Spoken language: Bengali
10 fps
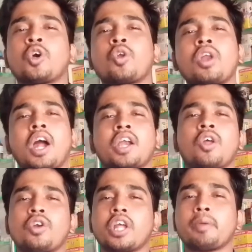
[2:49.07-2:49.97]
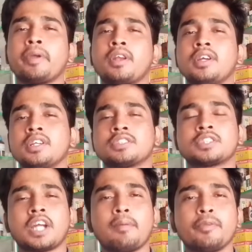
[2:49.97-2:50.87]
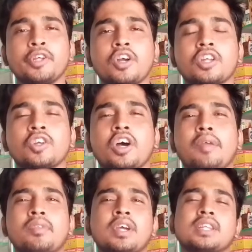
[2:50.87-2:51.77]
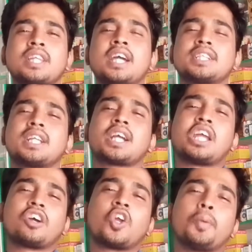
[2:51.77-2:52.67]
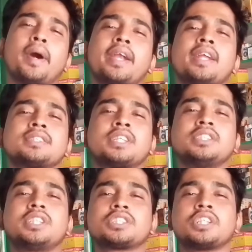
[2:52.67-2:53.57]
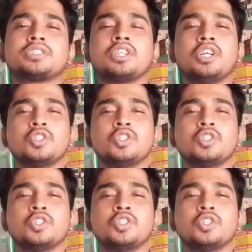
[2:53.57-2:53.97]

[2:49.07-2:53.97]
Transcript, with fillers: তরল আঠালো টাইপের স্রাব নির্গত হয় তার সাথে কারো কারো বার্নিং সেন্সেশন